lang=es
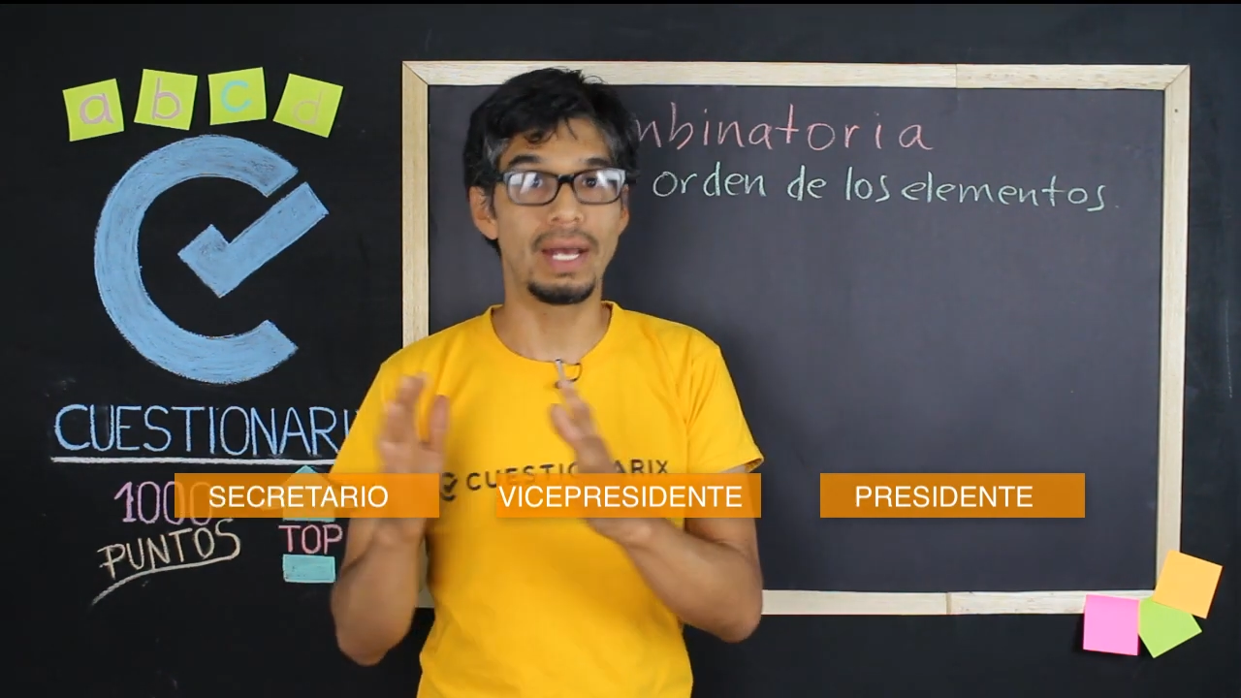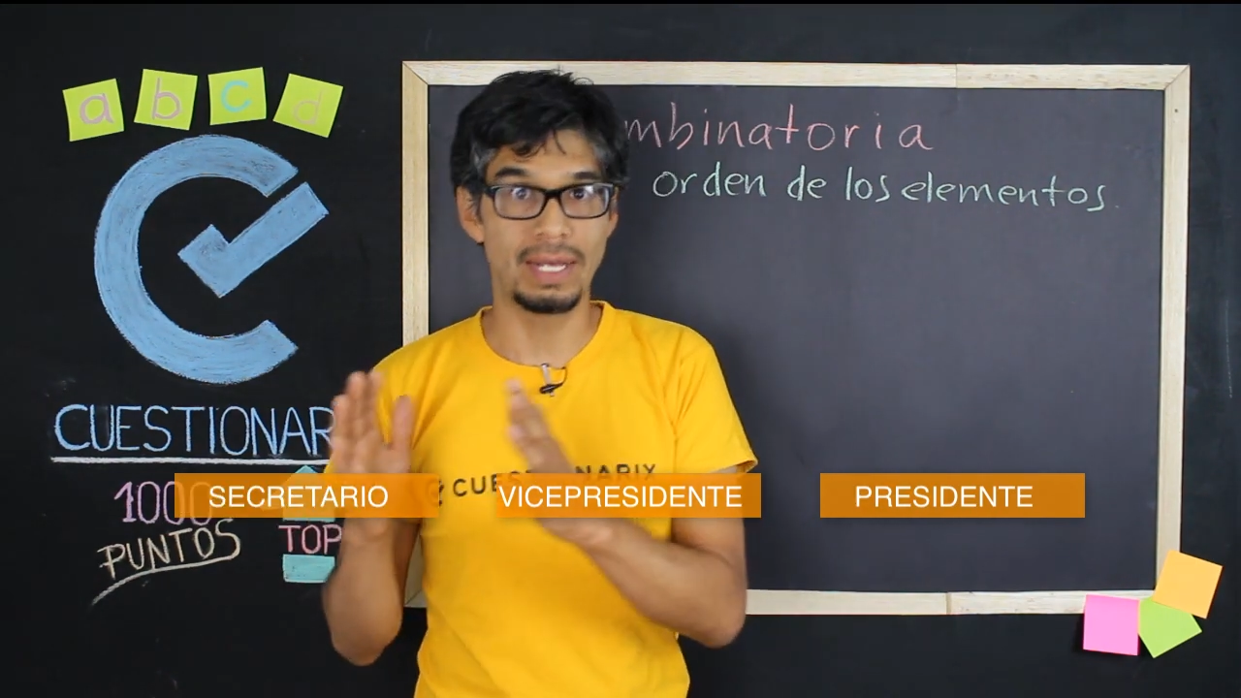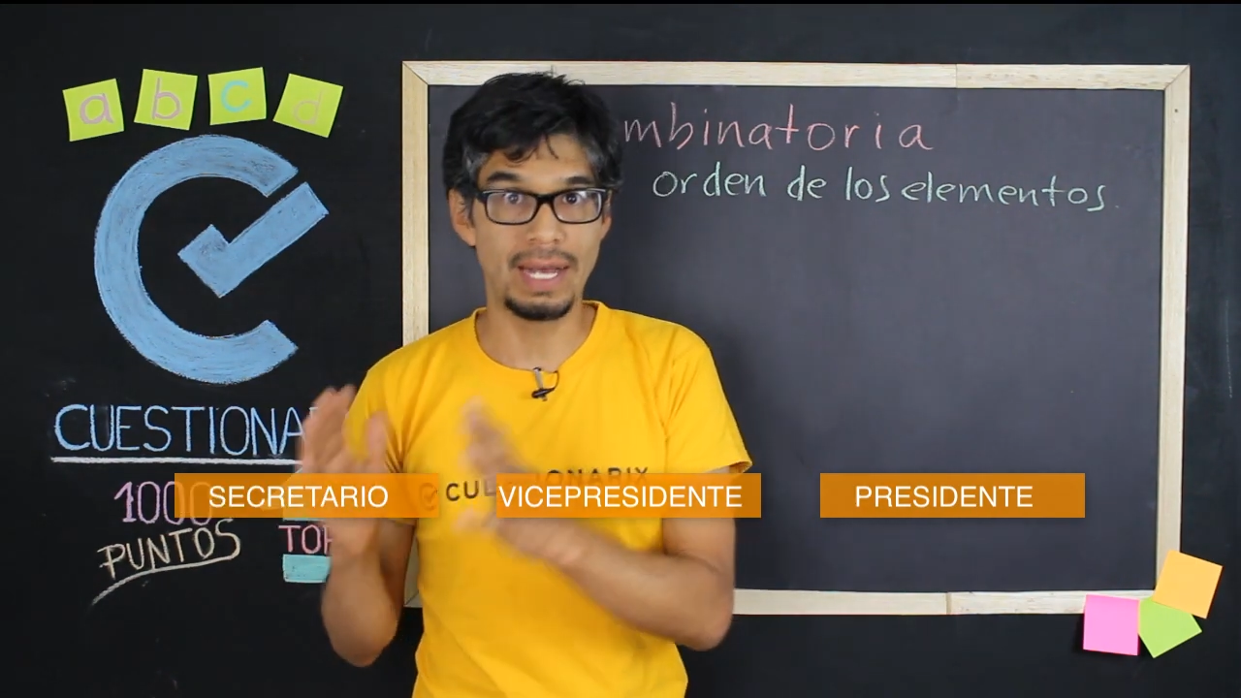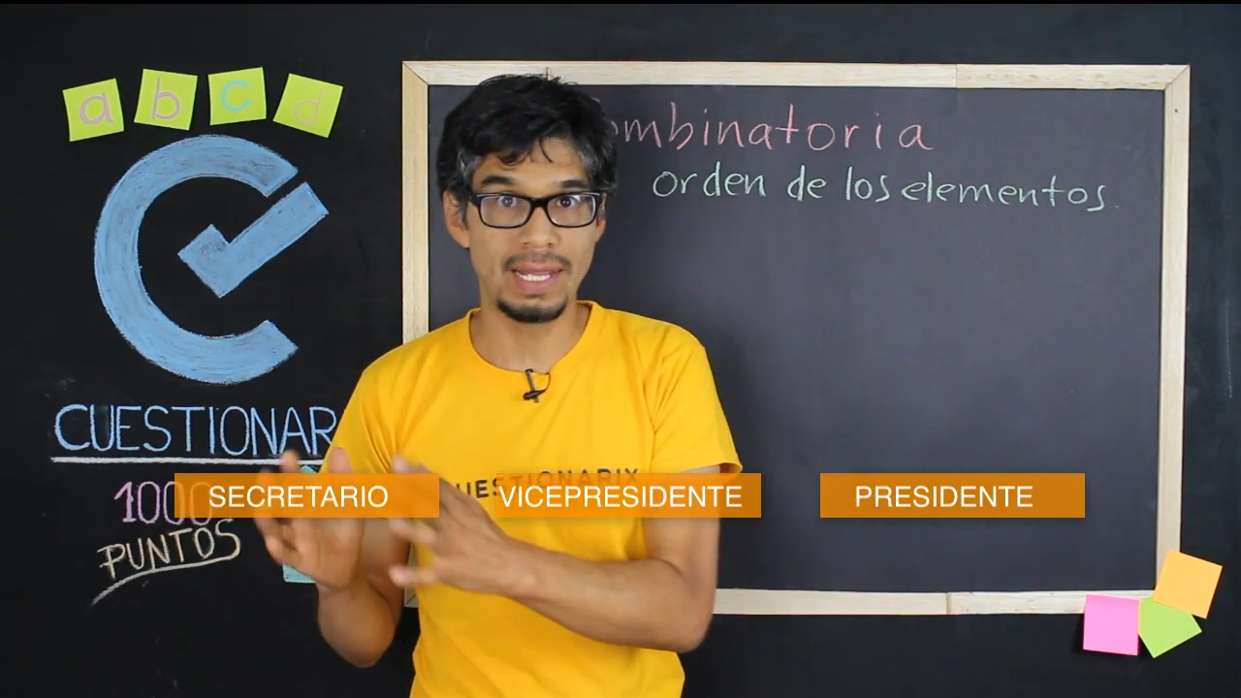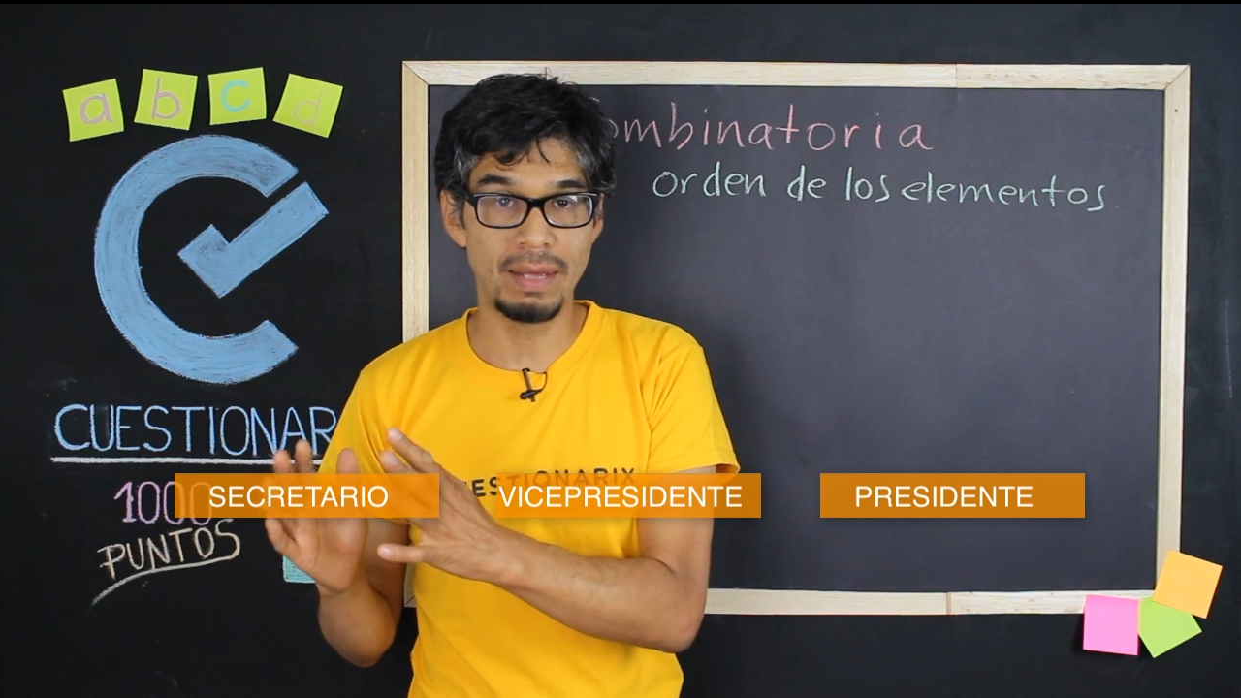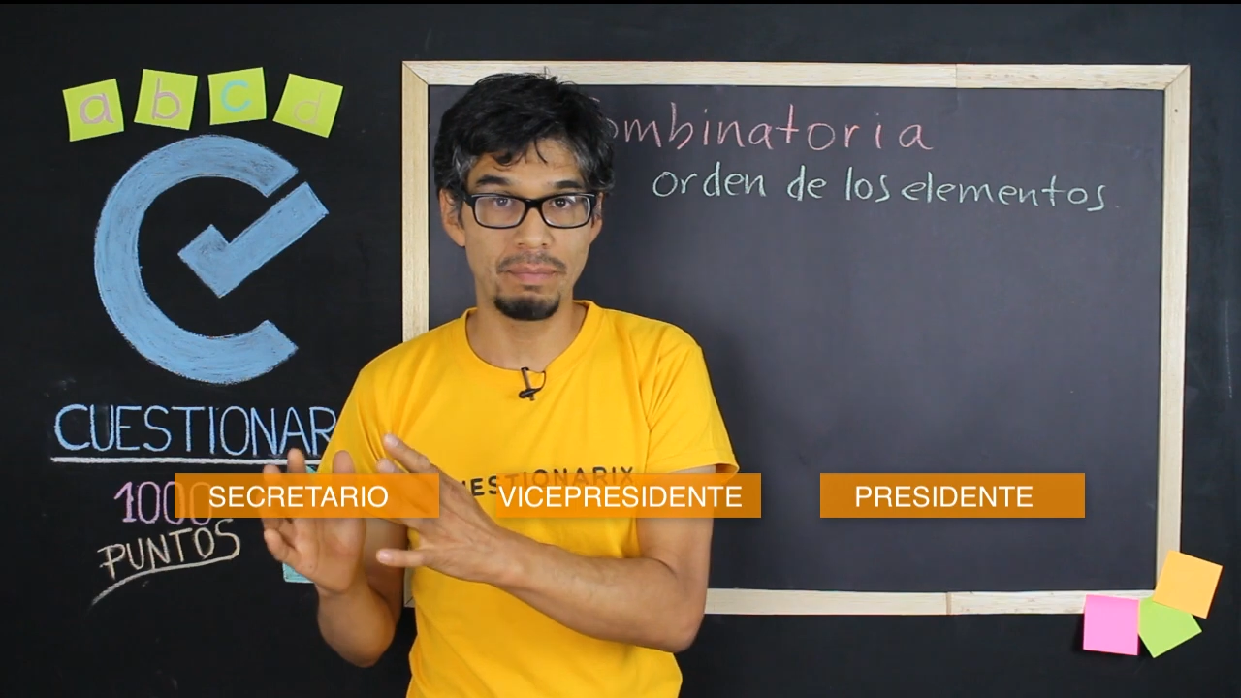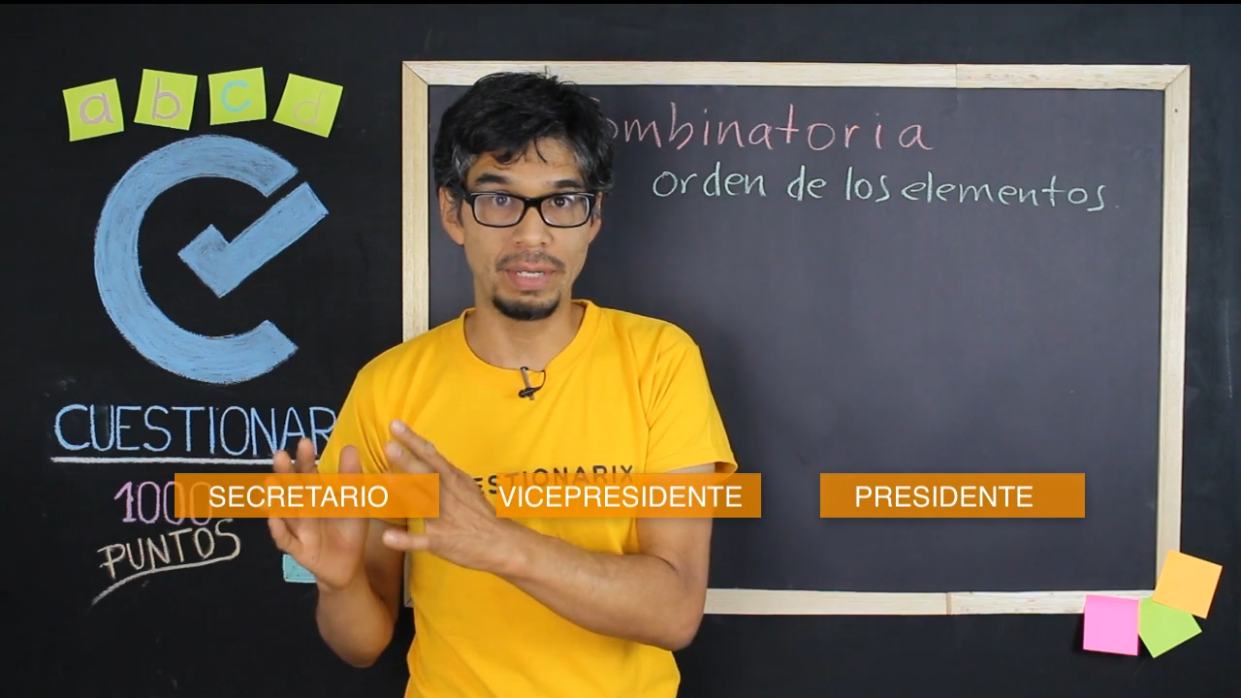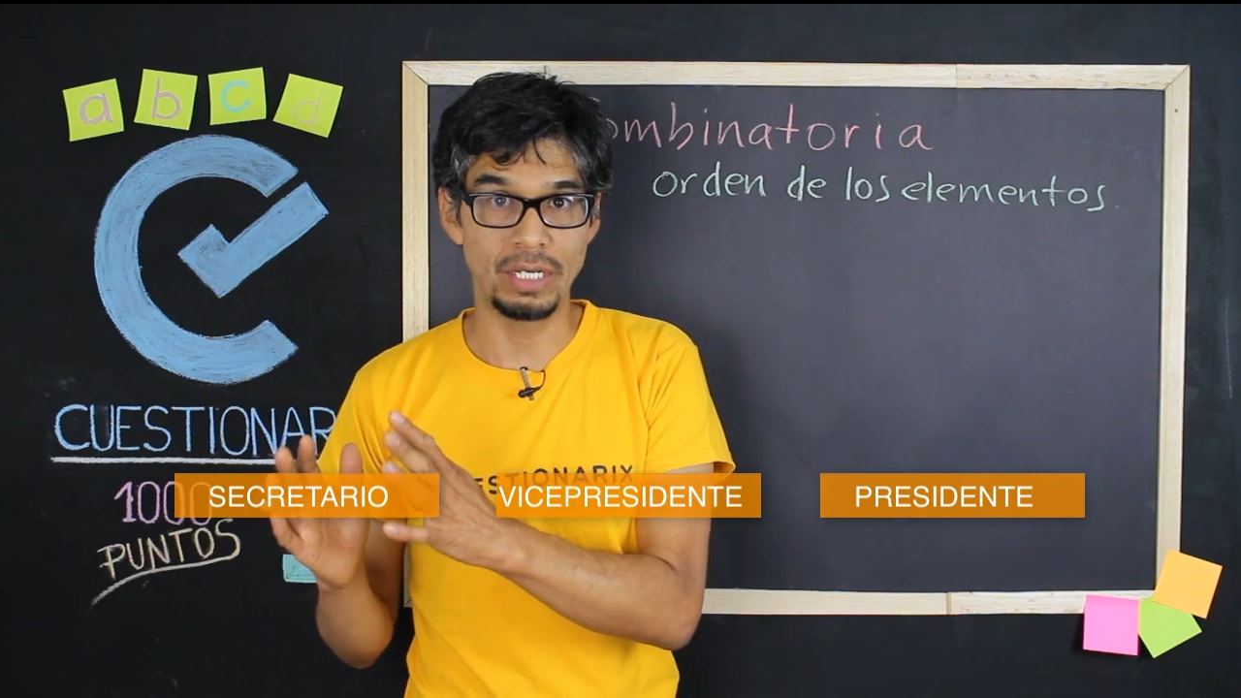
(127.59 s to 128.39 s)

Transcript: a cada